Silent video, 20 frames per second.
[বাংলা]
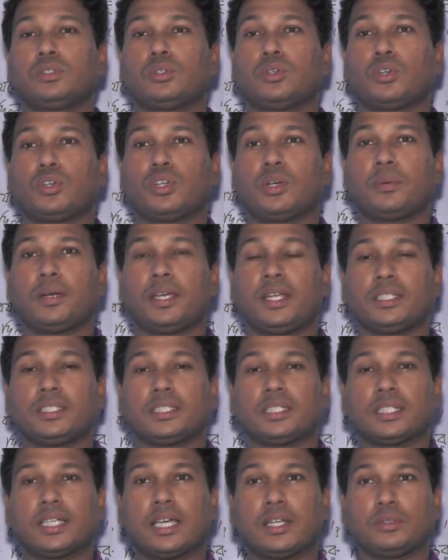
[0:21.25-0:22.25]
করোনা
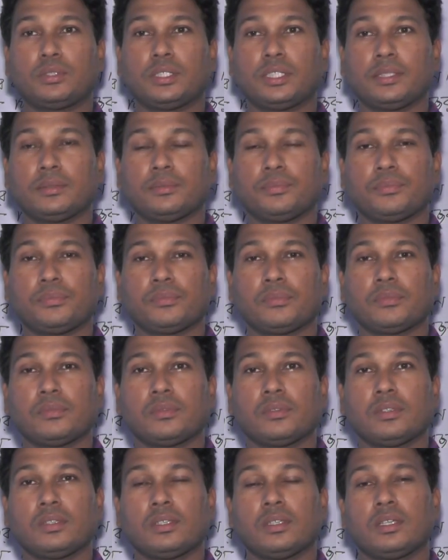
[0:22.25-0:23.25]
ভাইরাসের কারণে
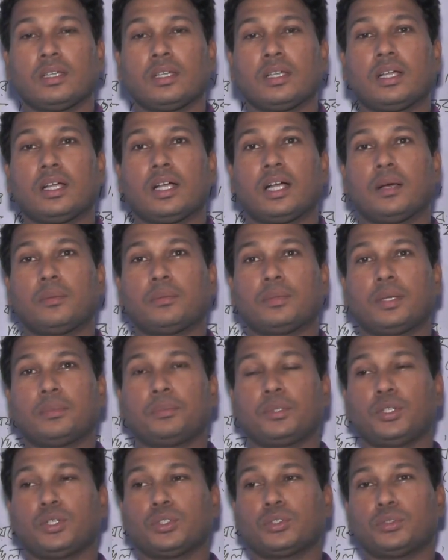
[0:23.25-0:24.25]
আমরা
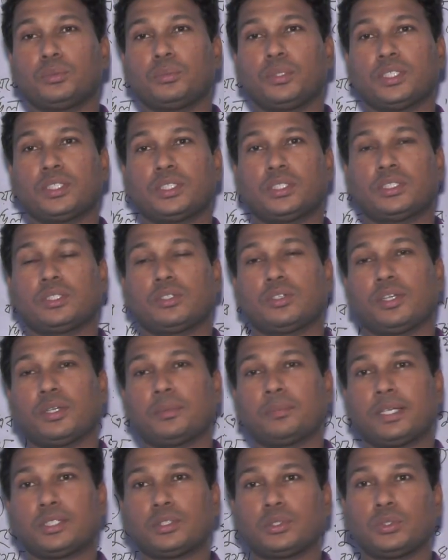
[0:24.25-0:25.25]
বিগত বেশ
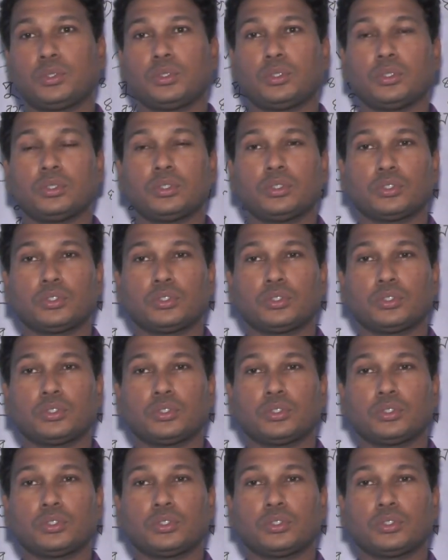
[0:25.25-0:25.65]
কয়েক মাস হলো